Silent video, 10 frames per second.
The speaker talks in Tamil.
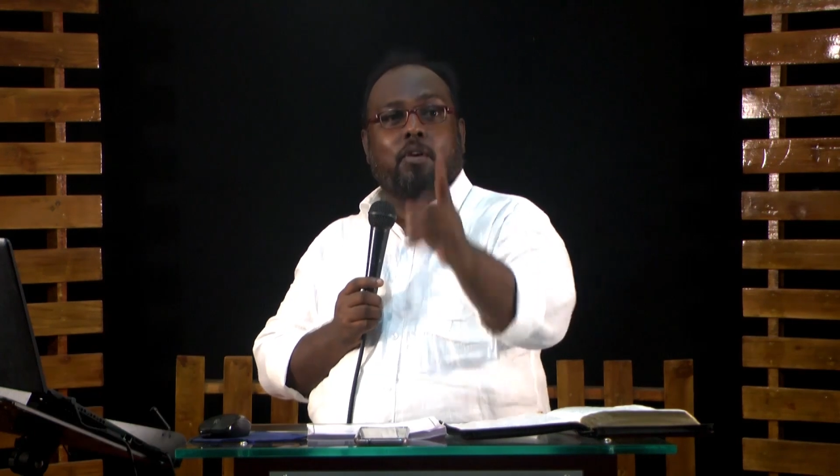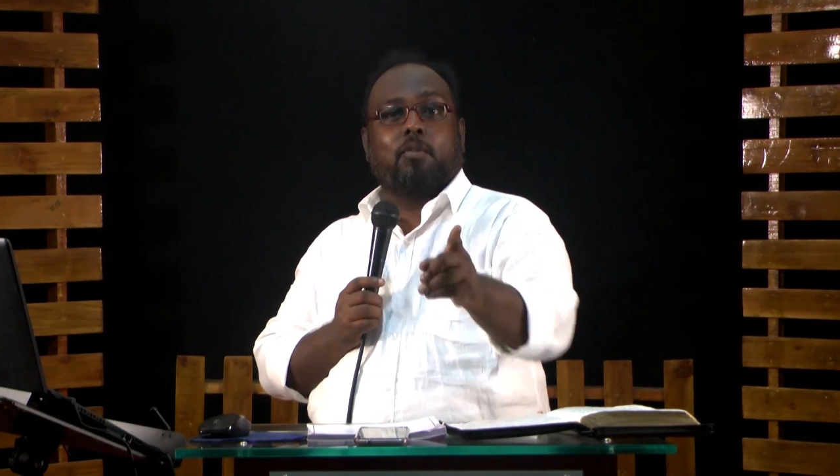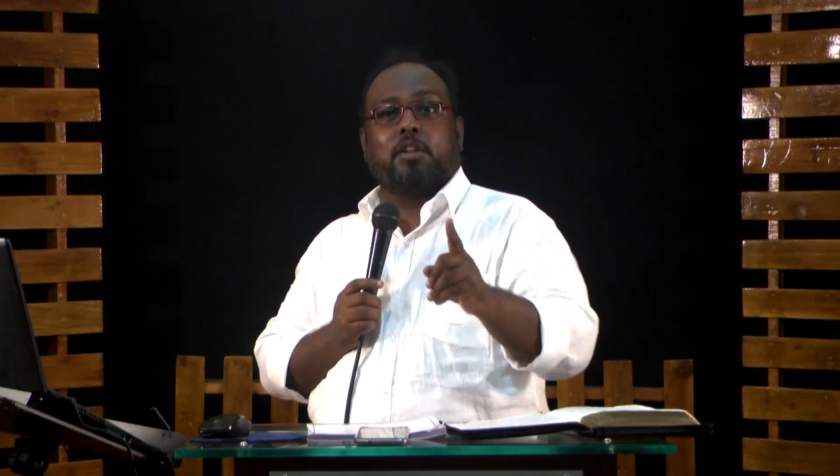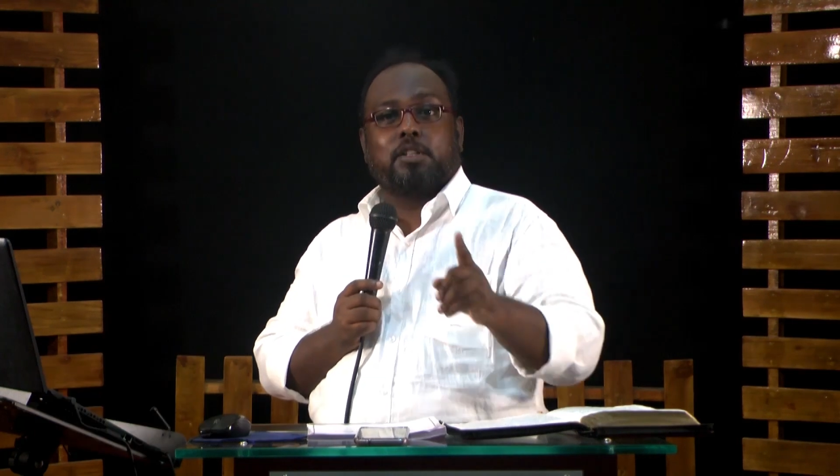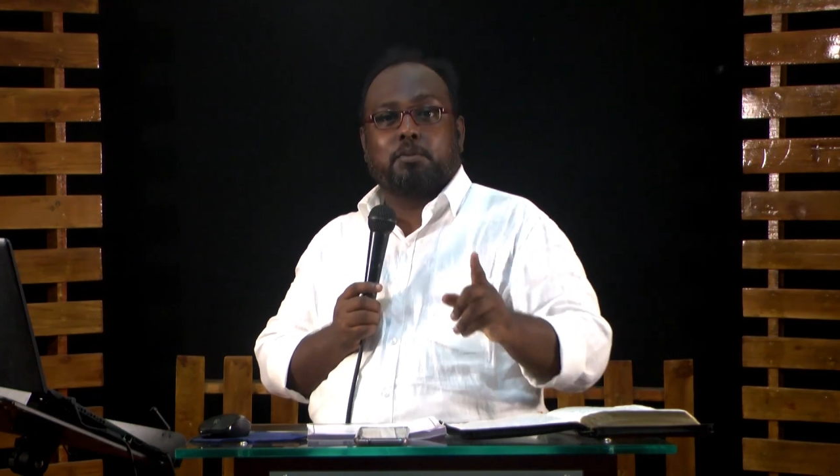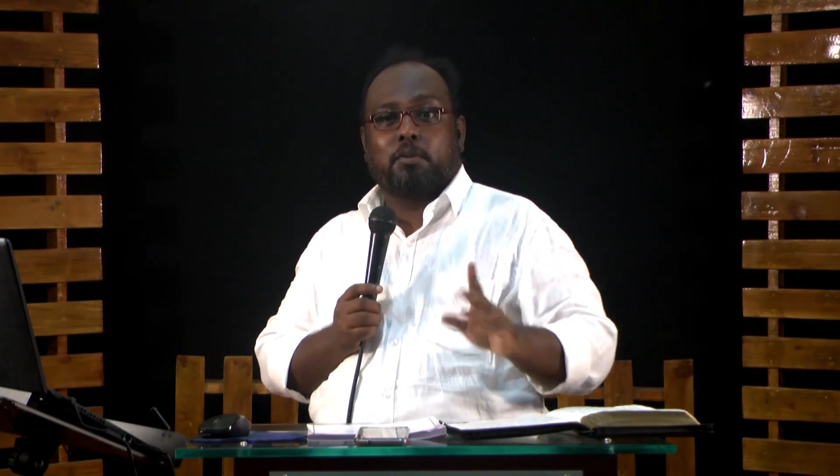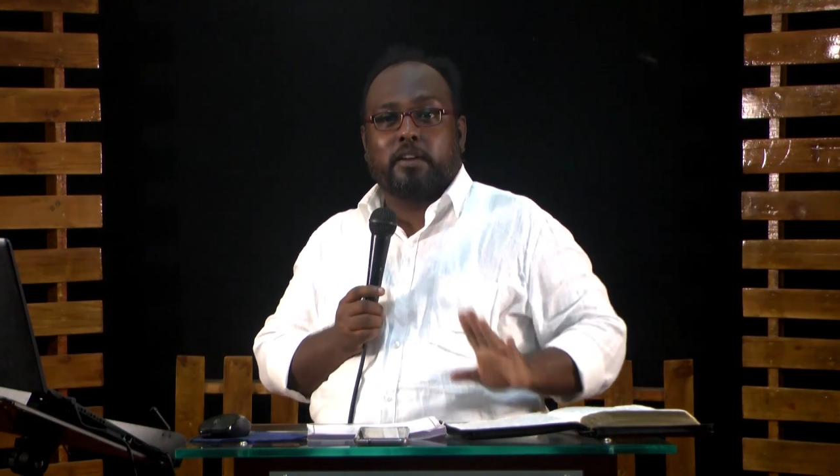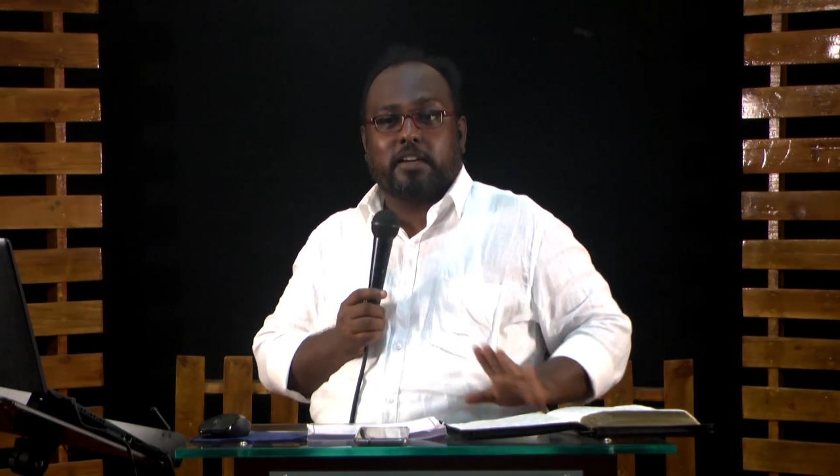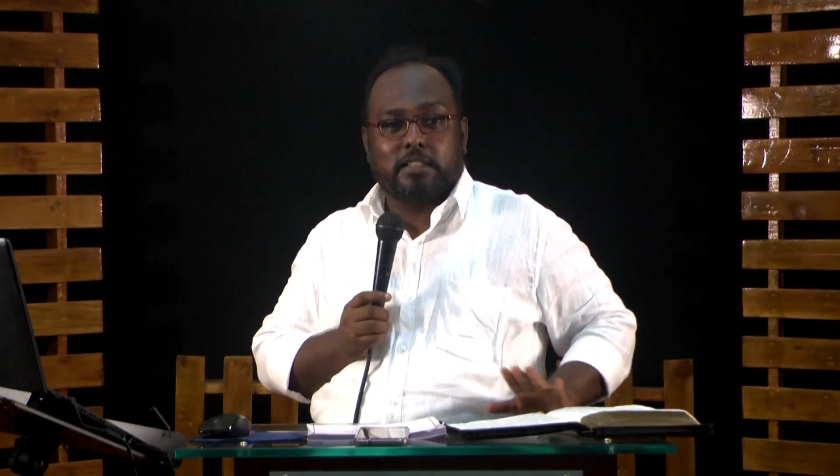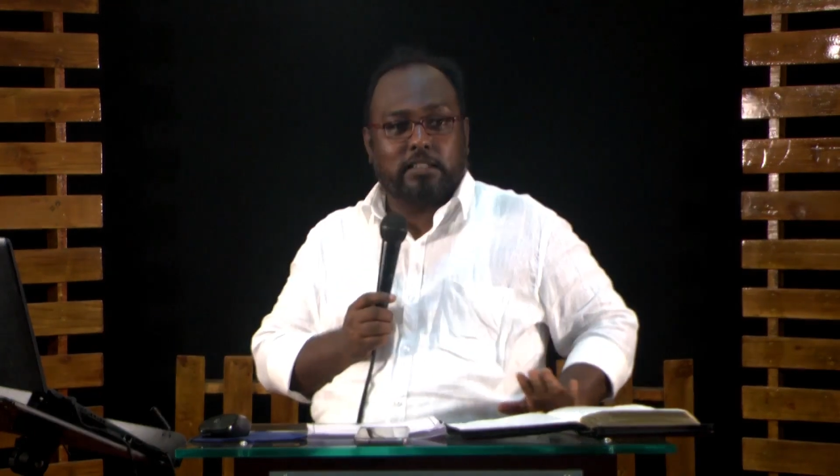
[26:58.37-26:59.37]
உன்னை உதச்சி
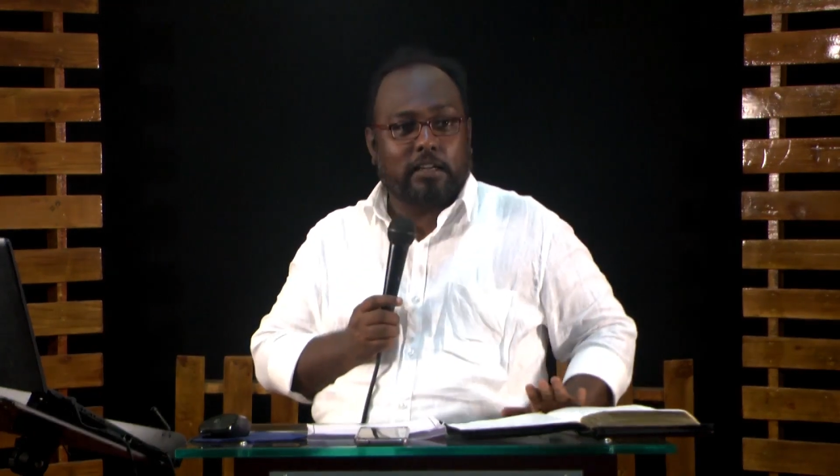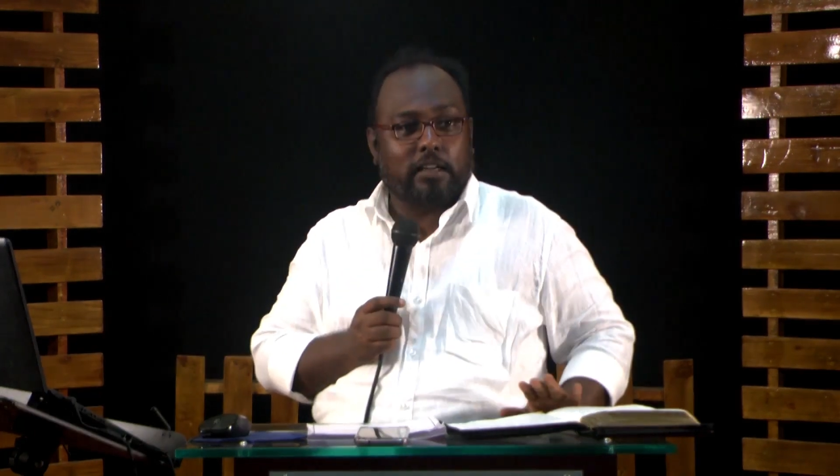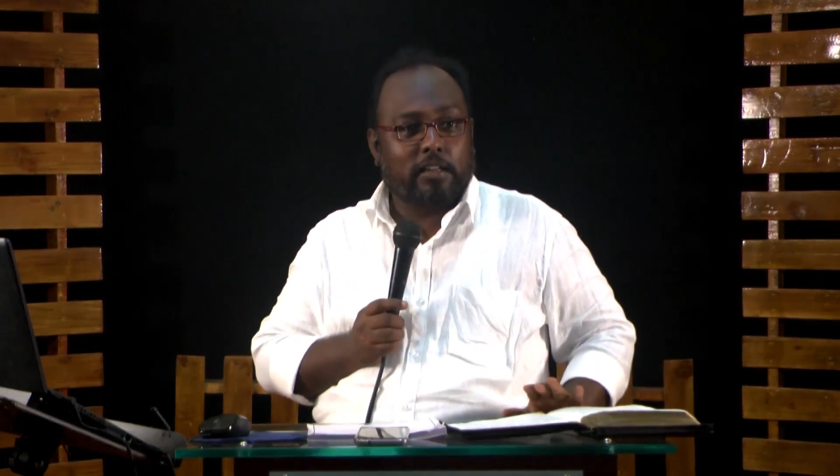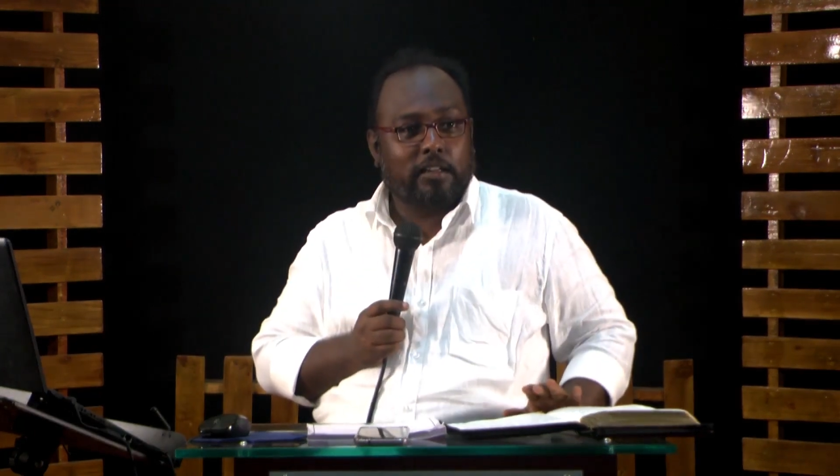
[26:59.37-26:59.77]
போடுவேன்னு என்ன செய்யலை